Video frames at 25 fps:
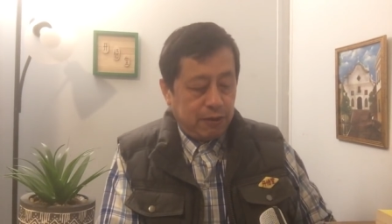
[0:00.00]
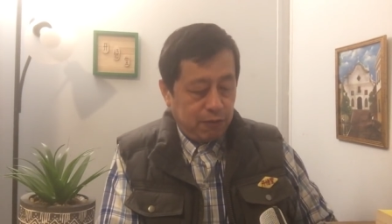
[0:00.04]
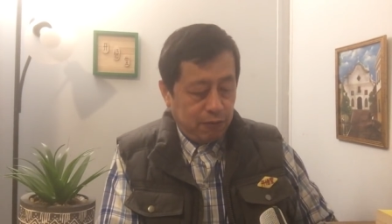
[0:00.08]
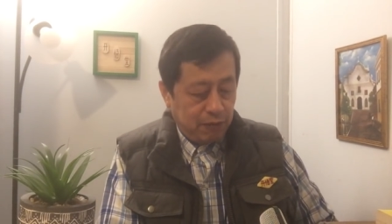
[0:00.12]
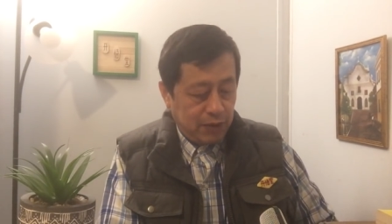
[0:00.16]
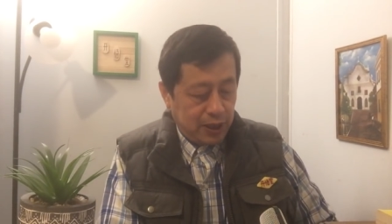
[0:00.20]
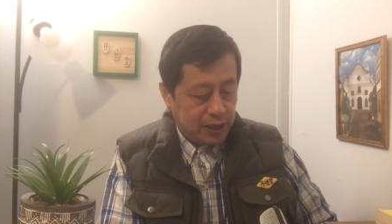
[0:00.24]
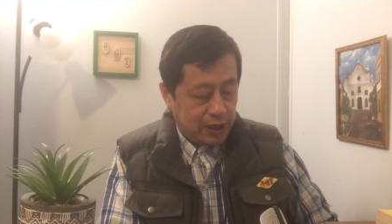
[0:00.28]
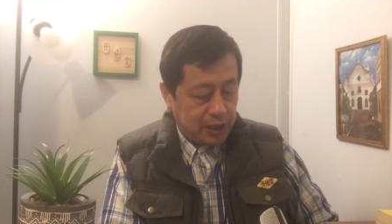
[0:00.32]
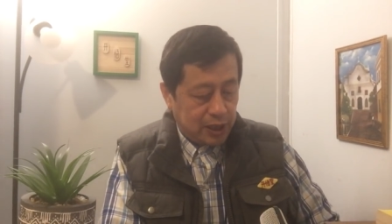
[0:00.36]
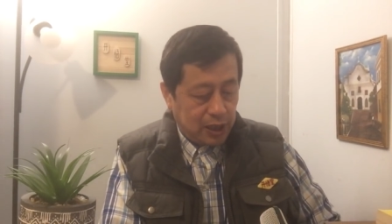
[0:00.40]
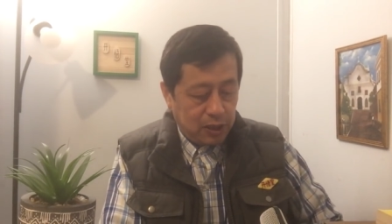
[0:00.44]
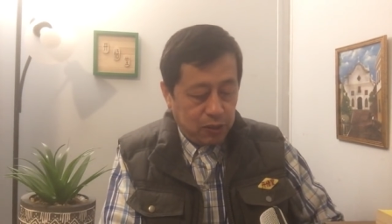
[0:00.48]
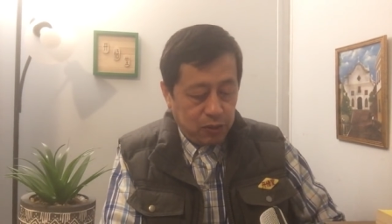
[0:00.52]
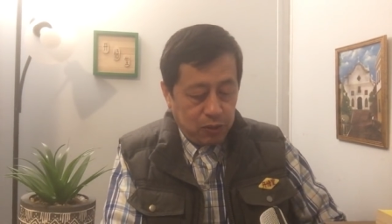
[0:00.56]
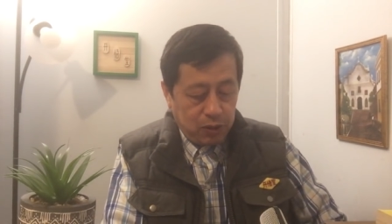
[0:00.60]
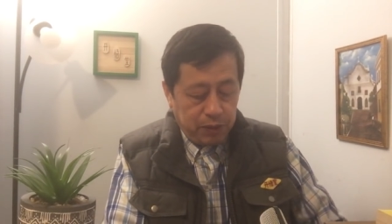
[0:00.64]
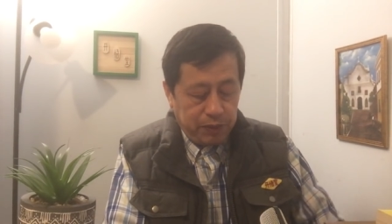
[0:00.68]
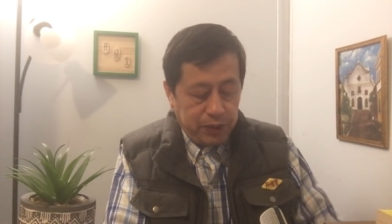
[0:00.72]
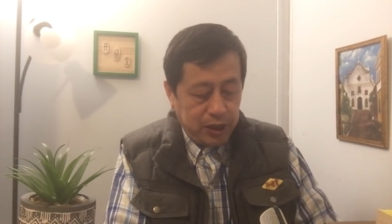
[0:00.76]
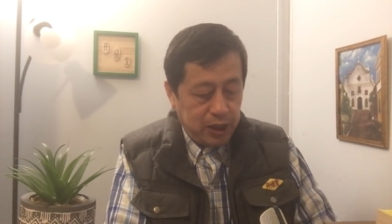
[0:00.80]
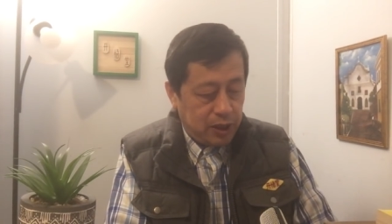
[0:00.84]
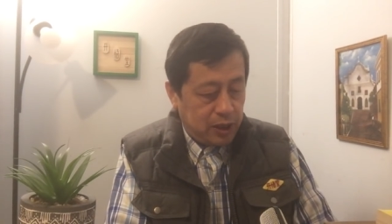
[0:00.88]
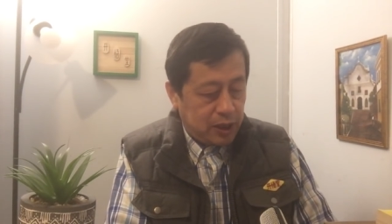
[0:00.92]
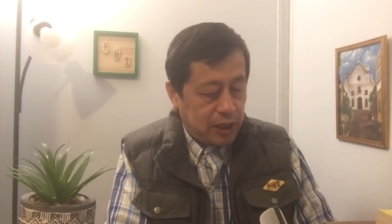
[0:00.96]
晚上，我
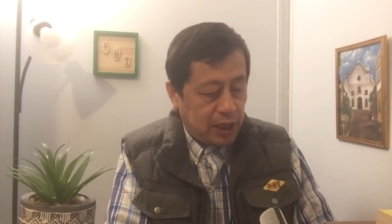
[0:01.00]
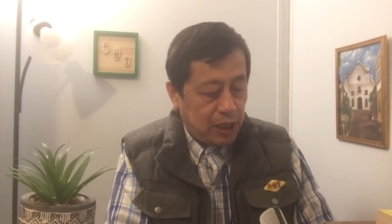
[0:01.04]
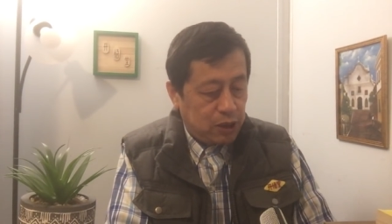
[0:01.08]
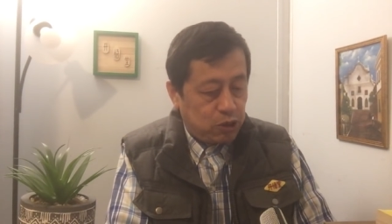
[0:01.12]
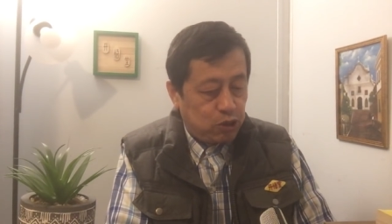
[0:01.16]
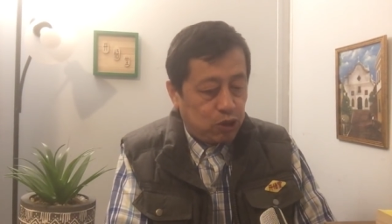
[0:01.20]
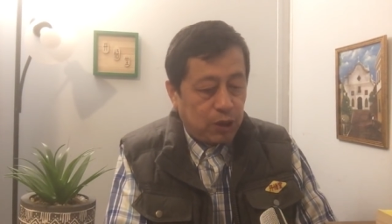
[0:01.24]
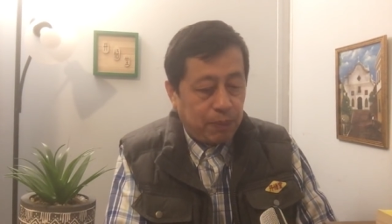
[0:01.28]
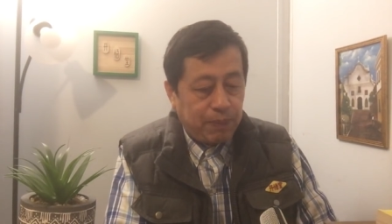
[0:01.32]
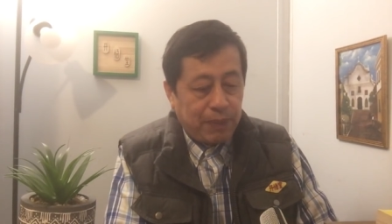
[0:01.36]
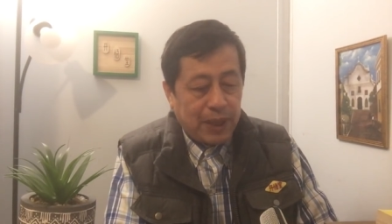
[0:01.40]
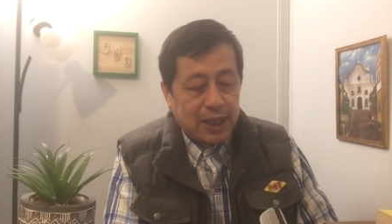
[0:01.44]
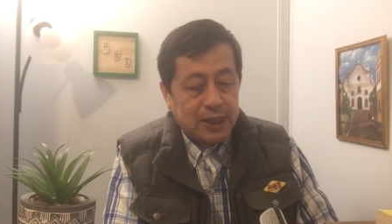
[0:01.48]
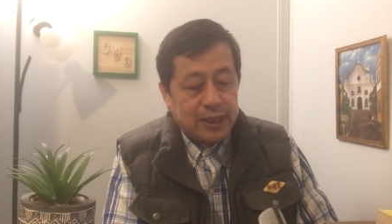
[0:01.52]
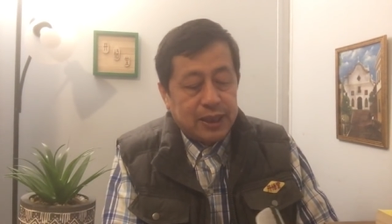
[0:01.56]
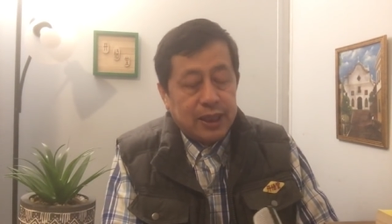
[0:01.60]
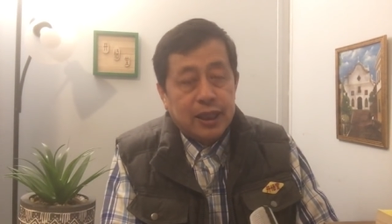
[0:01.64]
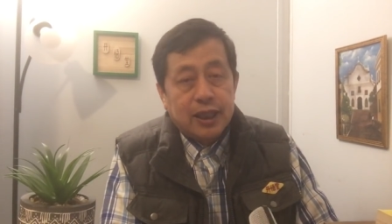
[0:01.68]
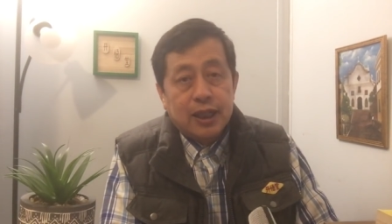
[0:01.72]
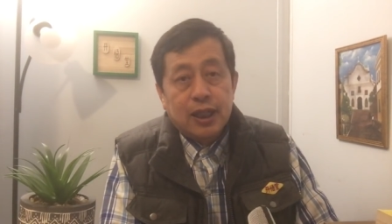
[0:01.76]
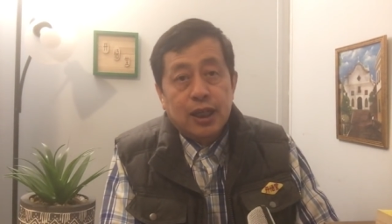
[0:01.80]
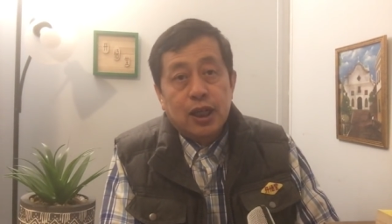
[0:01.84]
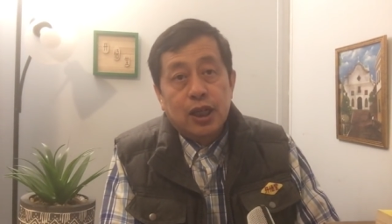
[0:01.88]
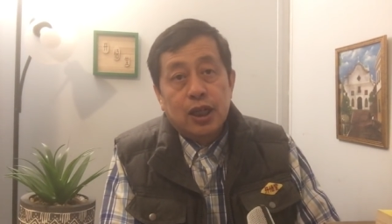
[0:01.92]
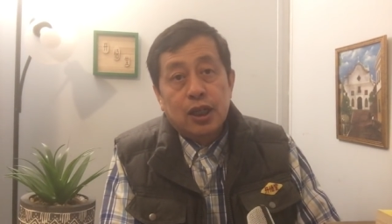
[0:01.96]
们干脆把这
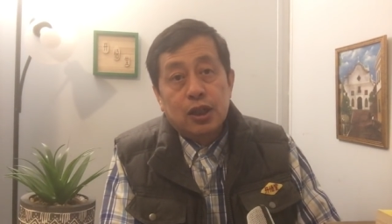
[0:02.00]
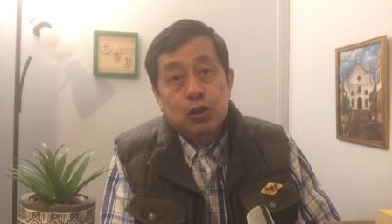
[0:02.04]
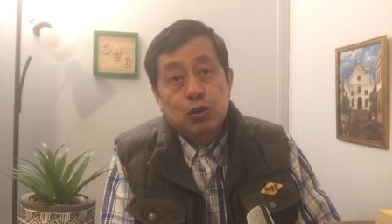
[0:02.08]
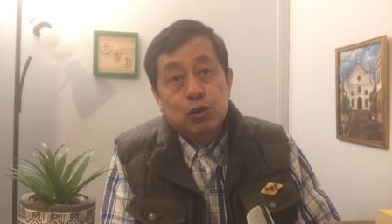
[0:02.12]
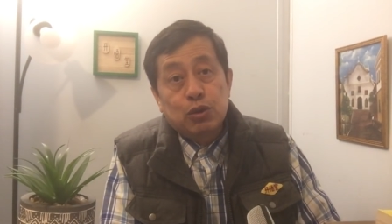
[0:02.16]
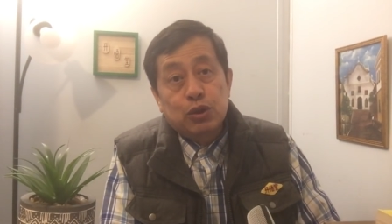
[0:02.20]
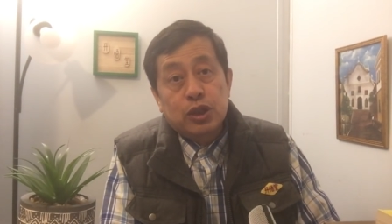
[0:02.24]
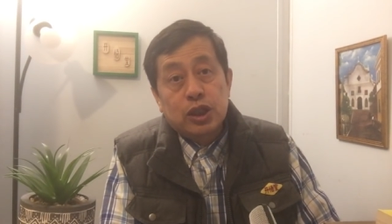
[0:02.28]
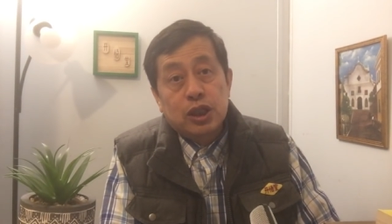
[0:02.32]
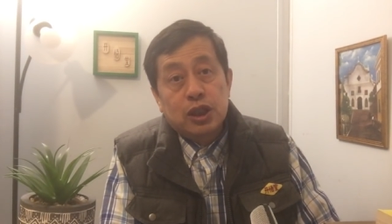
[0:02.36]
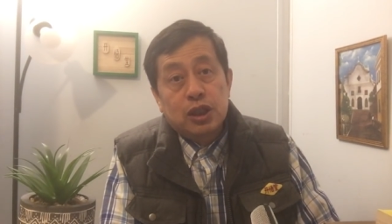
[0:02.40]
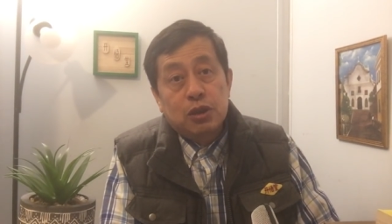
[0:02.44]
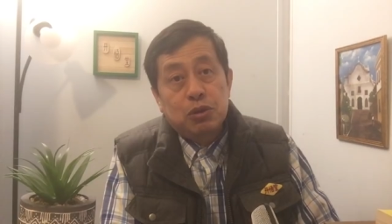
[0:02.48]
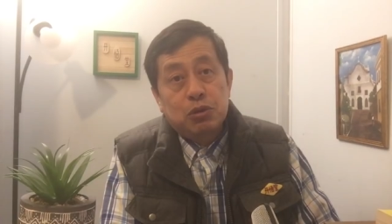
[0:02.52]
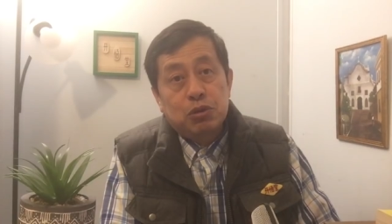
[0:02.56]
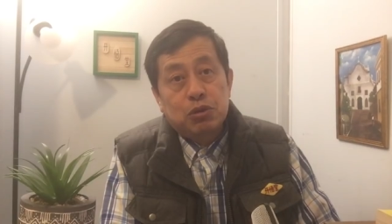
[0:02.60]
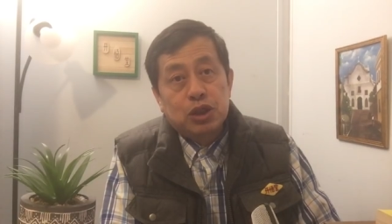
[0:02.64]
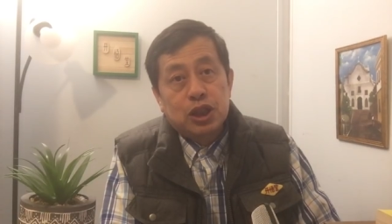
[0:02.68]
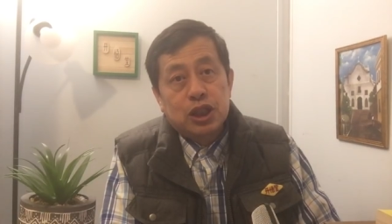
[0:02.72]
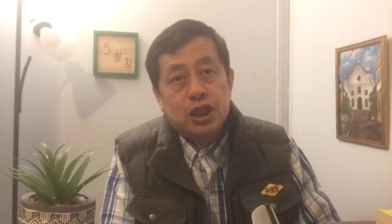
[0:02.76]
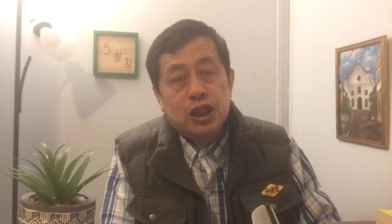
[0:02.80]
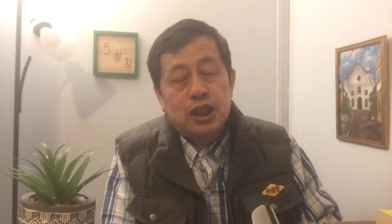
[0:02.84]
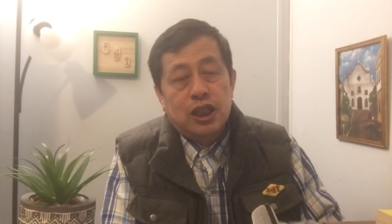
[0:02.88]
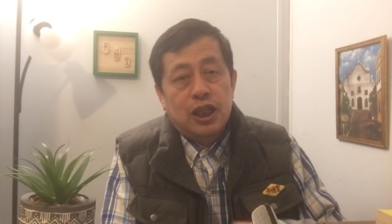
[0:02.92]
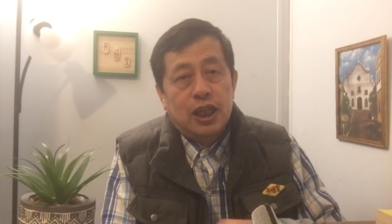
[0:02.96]
个鲁迅和胡
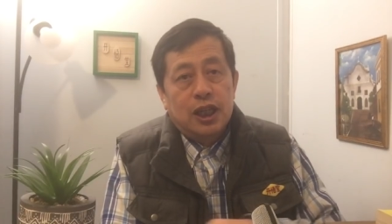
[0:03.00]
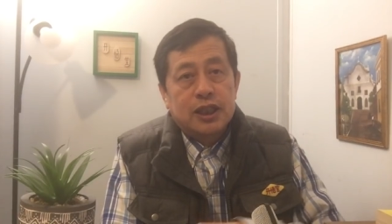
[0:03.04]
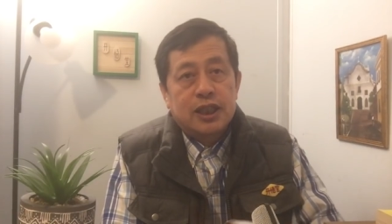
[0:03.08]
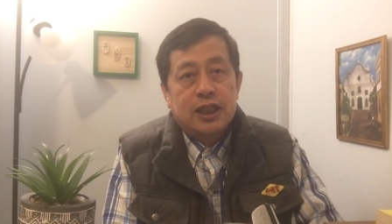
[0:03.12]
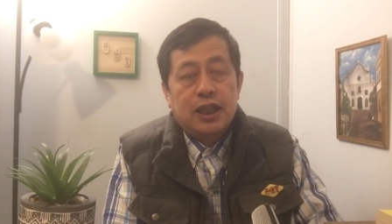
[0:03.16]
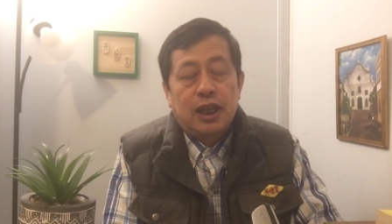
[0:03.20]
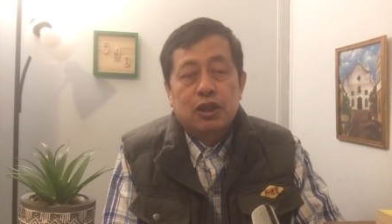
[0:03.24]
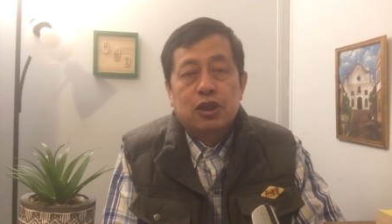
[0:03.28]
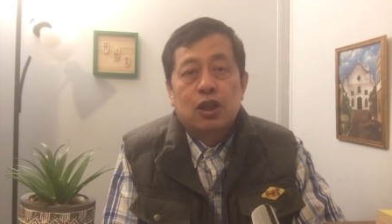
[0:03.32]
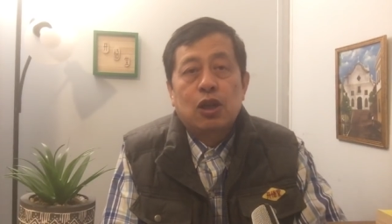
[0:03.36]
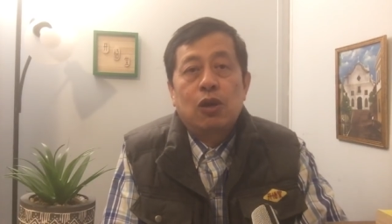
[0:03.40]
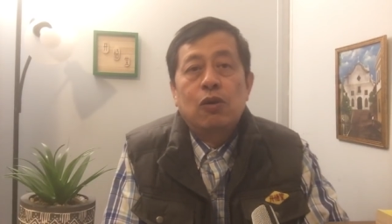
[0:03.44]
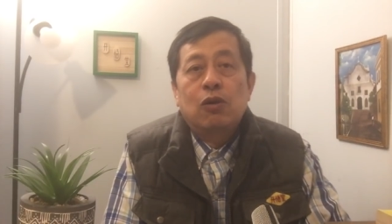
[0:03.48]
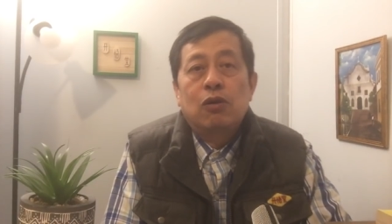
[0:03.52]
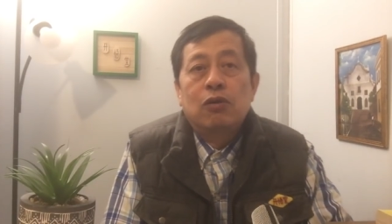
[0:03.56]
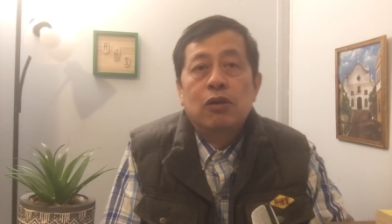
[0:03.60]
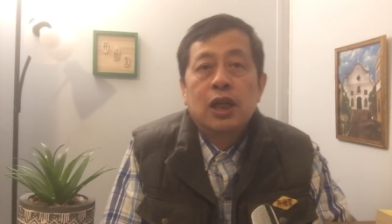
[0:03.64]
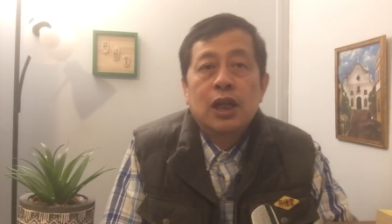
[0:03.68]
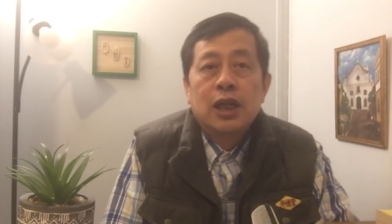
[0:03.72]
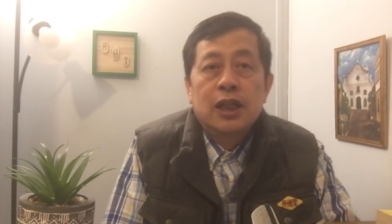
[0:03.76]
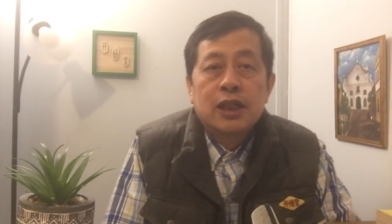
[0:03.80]
适讲透，